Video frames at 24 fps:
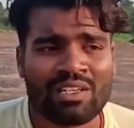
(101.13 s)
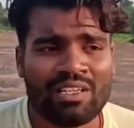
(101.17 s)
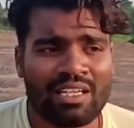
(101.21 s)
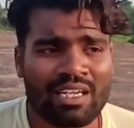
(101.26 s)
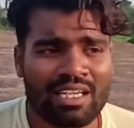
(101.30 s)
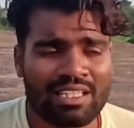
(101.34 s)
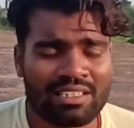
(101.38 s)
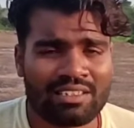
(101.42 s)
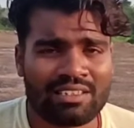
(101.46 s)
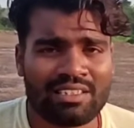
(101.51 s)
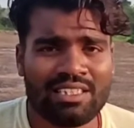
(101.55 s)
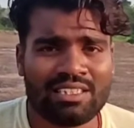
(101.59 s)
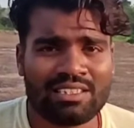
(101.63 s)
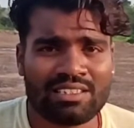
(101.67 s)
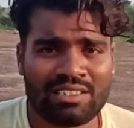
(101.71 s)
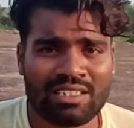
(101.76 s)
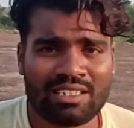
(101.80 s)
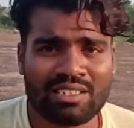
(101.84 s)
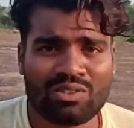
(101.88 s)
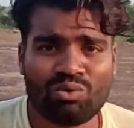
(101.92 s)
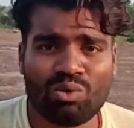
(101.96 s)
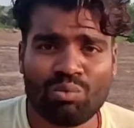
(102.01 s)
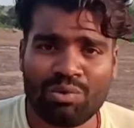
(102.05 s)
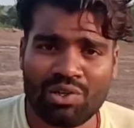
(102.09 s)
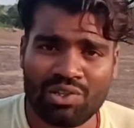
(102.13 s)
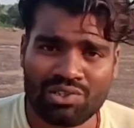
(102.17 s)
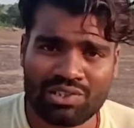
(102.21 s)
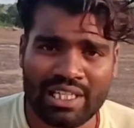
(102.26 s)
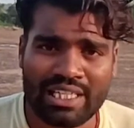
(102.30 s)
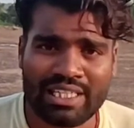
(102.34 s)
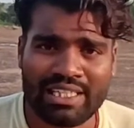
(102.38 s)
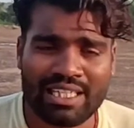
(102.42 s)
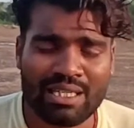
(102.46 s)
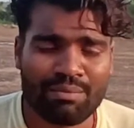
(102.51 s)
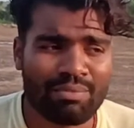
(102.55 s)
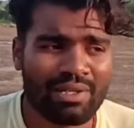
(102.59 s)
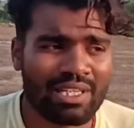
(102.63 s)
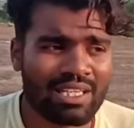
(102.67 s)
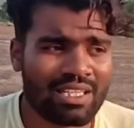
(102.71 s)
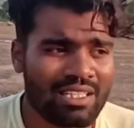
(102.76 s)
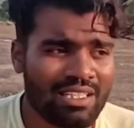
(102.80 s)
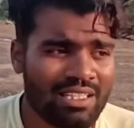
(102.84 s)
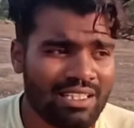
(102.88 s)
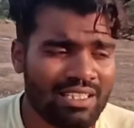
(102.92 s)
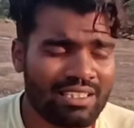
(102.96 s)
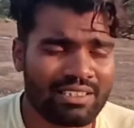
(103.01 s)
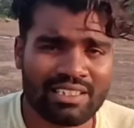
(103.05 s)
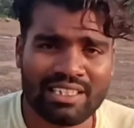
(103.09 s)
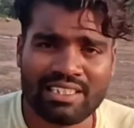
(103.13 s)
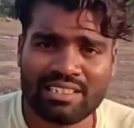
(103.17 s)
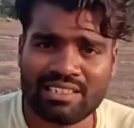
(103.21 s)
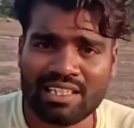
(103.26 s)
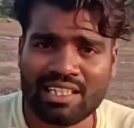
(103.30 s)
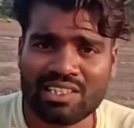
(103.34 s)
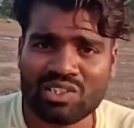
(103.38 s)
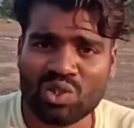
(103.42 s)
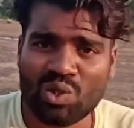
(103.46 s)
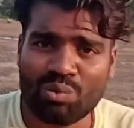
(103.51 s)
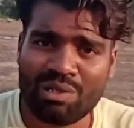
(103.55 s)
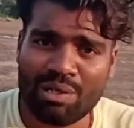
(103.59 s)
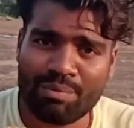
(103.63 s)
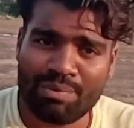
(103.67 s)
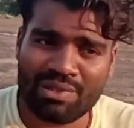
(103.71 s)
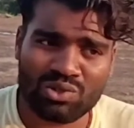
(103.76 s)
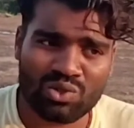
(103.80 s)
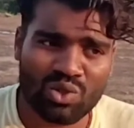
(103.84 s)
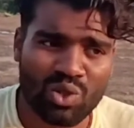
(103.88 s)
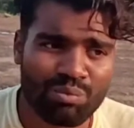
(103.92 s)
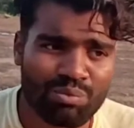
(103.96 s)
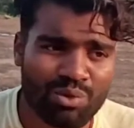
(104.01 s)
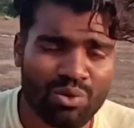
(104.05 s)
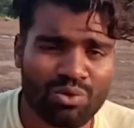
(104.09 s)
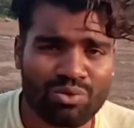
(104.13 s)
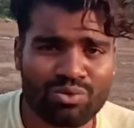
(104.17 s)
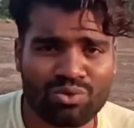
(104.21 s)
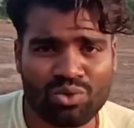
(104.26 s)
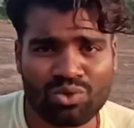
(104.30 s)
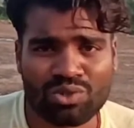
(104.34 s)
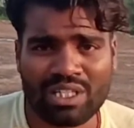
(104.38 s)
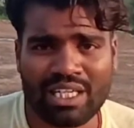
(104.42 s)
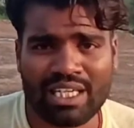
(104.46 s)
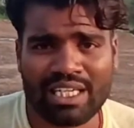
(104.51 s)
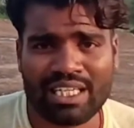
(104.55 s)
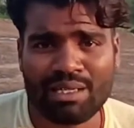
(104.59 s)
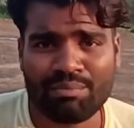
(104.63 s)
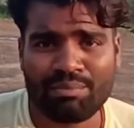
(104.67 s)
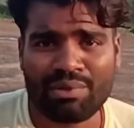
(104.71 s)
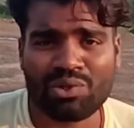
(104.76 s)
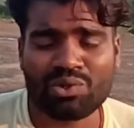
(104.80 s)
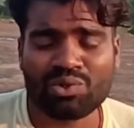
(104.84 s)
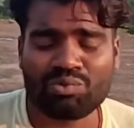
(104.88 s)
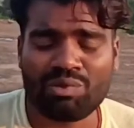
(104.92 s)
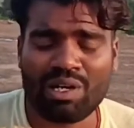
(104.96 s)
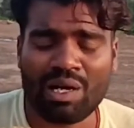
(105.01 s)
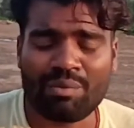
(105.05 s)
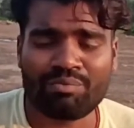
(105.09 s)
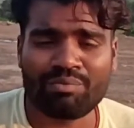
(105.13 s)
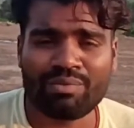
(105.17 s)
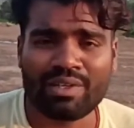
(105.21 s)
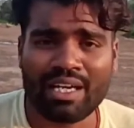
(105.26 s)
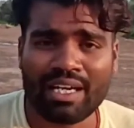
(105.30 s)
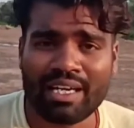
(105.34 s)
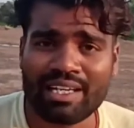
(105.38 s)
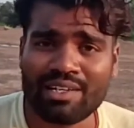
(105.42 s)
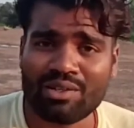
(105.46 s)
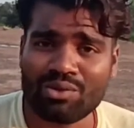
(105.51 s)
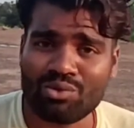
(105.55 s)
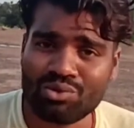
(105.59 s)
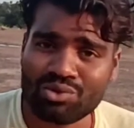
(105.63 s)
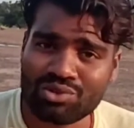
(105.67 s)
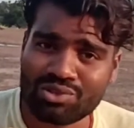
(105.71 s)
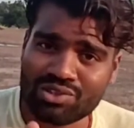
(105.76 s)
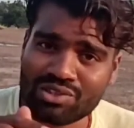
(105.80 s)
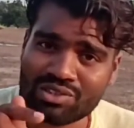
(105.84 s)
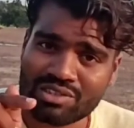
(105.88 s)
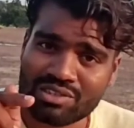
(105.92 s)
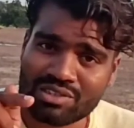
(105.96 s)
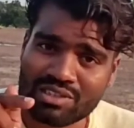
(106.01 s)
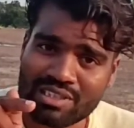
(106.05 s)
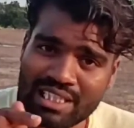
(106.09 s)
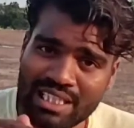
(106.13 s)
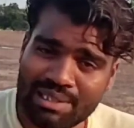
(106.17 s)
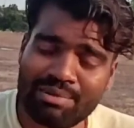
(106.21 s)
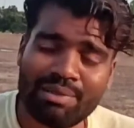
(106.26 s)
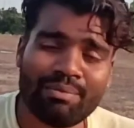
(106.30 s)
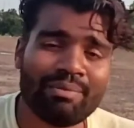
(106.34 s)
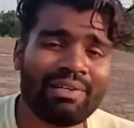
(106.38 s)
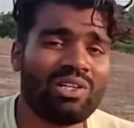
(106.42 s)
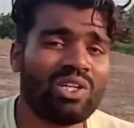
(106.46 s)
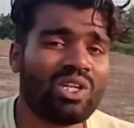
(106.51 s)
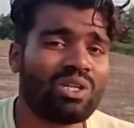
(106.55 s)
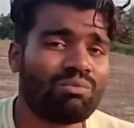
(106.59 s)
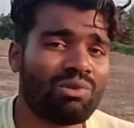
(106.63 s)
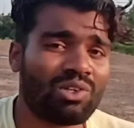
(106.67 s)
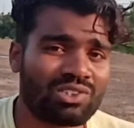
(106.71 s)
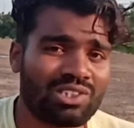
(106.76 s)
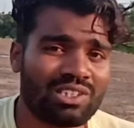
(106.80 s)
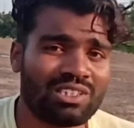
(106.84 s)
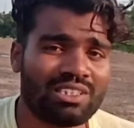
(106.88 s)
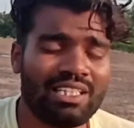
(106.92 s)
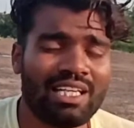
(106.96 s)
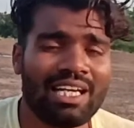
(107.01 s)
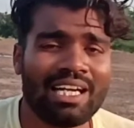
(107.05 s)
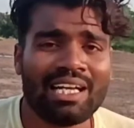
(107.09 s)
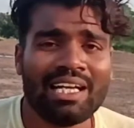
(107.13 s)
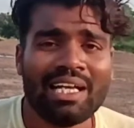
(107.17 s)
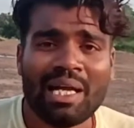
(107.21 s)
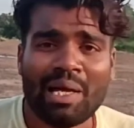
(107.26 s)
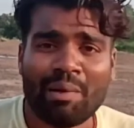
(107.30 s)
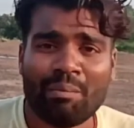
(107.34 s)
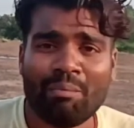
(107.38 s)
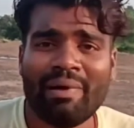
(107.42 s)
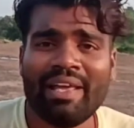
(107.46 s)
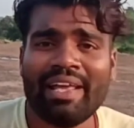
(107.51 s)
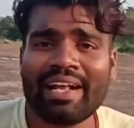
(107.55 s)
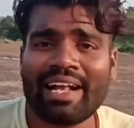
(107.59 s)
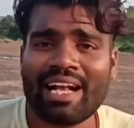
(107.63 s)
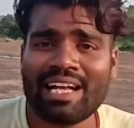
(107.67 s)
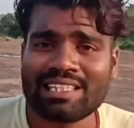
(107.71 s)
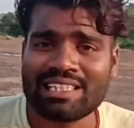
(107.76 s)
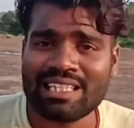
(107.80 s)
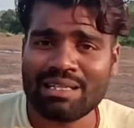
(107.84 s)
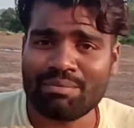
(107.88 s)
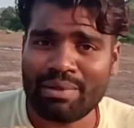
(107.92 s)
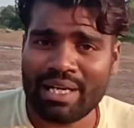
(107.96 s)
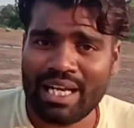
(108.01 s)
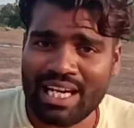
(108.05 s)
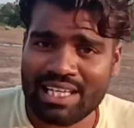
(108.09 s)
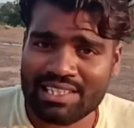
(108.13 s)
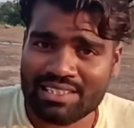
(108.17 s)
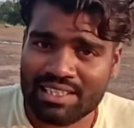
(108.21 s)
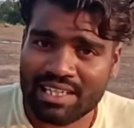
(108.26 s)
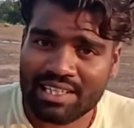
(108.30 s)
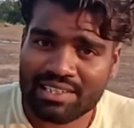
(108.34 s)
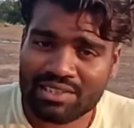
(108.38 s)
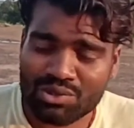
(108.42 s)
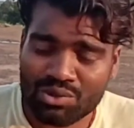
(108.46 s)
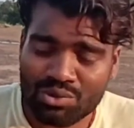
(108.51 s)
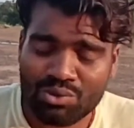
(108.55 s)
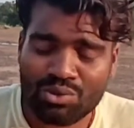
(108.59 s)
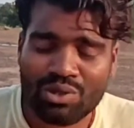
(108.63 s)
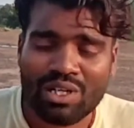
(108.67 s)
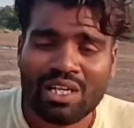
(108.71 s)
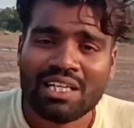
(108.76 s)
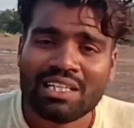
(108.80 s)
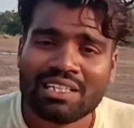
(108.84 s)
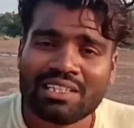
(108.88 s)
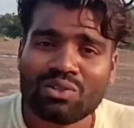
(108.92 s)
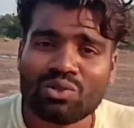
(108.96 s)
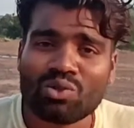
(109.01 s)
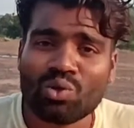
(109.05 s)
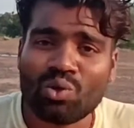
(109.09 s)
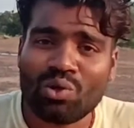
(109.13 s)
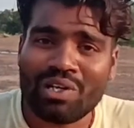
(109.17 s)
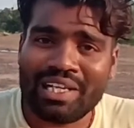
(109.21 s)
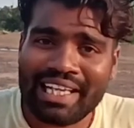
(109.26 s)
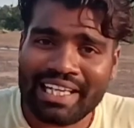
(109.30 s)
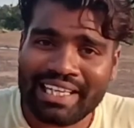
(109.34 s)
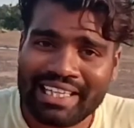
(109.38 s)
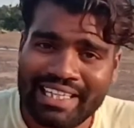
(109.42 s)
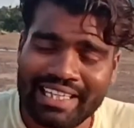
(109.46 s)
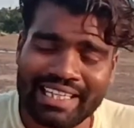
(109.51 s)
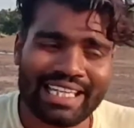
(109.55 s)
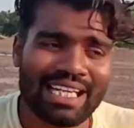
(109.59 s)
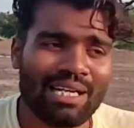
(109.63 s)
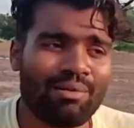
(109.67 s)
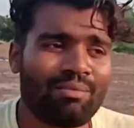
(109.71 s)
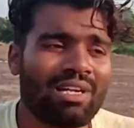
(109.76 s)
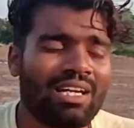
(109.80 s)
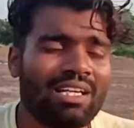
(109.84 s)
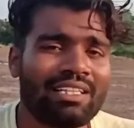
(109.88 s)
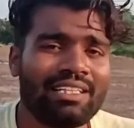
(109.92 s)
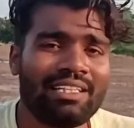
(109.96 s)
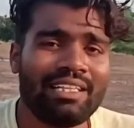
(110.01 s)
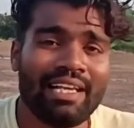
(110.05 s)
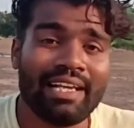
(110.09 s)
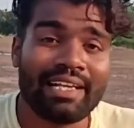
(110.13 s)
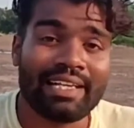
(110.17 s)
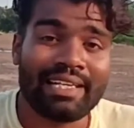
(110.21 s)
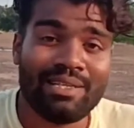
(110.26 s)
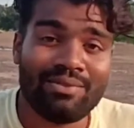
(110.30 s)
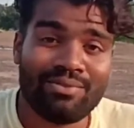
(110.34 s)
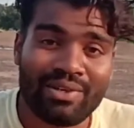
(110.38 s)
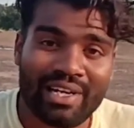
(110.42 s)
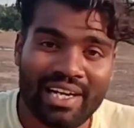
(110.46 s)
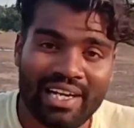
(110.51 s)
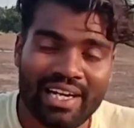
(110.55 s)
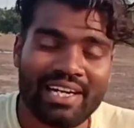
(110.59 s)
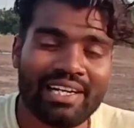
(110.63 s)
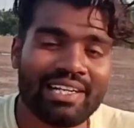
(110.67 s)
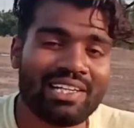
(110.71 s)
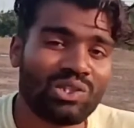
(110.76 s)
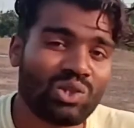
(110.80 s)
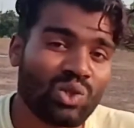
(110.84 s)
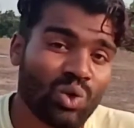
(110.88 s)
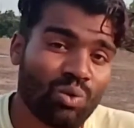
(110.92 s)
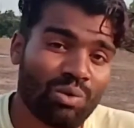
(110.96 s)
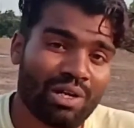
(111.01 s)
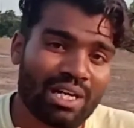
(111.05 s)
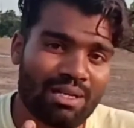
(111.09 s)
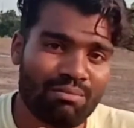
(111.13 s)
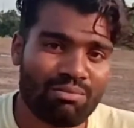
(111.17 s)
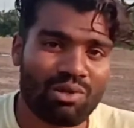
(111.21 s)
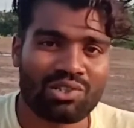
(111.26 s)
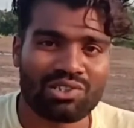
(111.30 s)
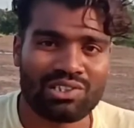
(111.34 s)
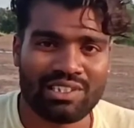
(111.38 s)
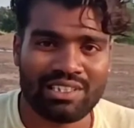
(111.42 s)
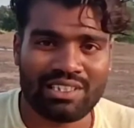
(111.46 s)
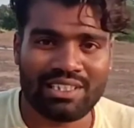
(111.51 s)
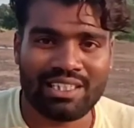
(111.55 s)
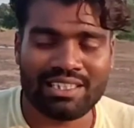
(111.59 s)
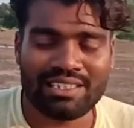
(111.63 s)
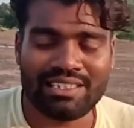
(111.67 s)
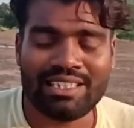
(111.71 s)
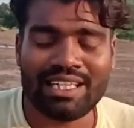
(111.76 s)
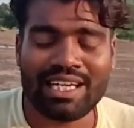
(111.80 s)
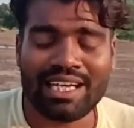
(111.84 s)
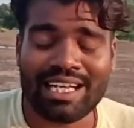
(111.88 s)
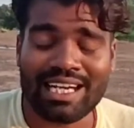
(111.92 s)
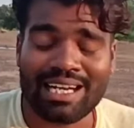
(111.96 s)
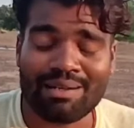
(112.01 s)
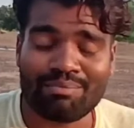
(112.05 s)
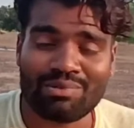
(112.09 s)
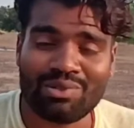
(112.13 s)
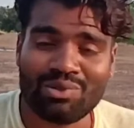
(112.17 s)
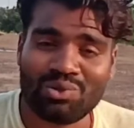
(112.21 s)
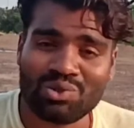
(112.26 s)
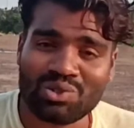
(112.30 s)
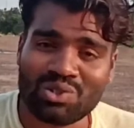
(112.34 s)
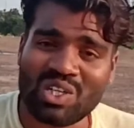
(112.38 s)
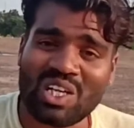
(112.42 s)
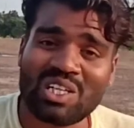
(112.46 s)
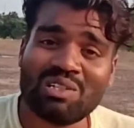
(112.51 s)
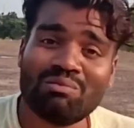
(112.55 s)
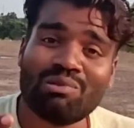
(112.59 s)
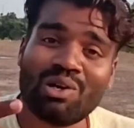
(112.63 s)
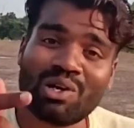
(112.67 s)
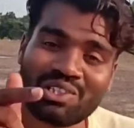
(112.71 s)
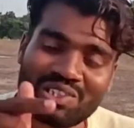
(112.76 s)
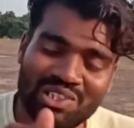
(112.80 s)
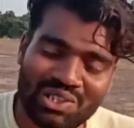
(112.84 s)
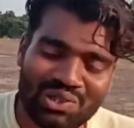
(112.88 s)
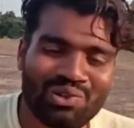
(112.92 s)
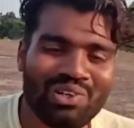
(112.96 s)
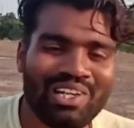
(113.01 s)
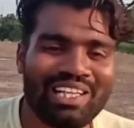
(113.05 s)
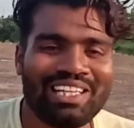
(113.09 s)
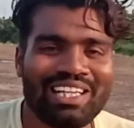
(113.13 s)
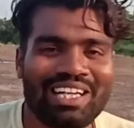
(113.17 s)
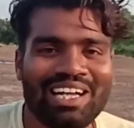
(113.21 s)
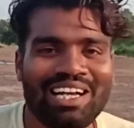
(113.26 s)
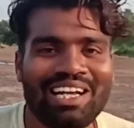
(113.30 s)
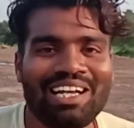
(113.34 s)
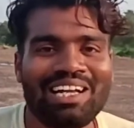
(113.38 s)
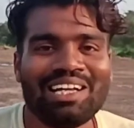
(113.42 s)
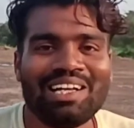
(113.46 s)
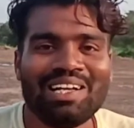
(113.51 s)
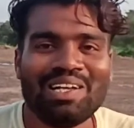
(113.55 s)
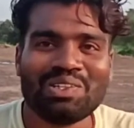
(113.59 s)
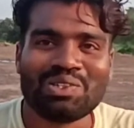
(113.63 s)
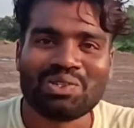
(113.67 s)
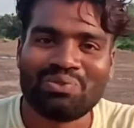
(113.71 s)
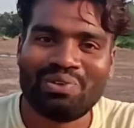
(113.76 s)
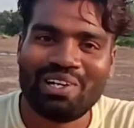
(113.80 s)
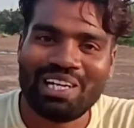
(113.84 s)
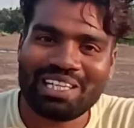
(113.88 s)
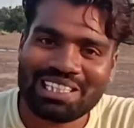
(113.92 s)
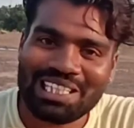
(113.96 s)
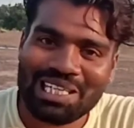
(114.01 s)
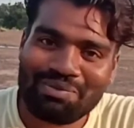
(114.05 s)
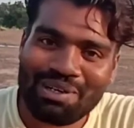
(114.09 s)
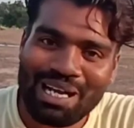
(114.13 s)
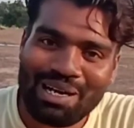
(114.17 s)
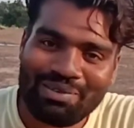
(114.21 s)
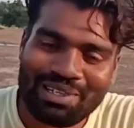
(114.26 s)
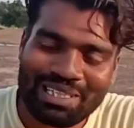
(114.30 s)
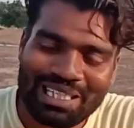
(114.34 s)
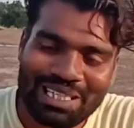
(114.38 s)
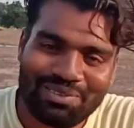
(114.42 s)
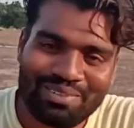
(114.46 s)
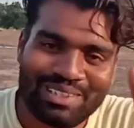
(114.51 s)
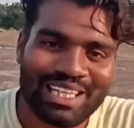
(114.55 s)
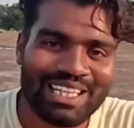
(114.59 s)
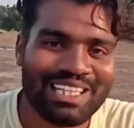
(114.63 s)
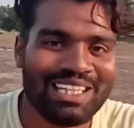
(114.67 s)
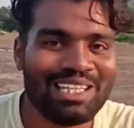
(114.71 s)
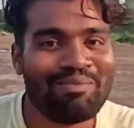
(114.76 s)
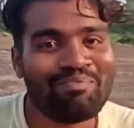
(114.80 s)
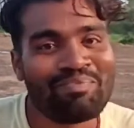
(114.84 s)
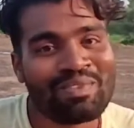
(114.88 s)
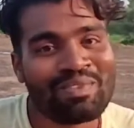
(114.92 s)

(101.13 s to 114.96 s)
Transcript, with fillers: इकतीस तक वो पहुंचाने का पर तीस अगस्त को मेरे पास गोप्रो दूसरा आया पर उसमें आप अगर उसकी भी मैंने अनबॉक्सिंग जी हाँ मैं एक ऐसा पहला शख्स हूँ जो एक ही कैमरा की एक ही वेरियंट की दो बार अनबॉक्सिंग की है जी अगर आपने उस अनबॉक्सिंग को नहीं देखा है तो फिर से आप आई बटन में जाइए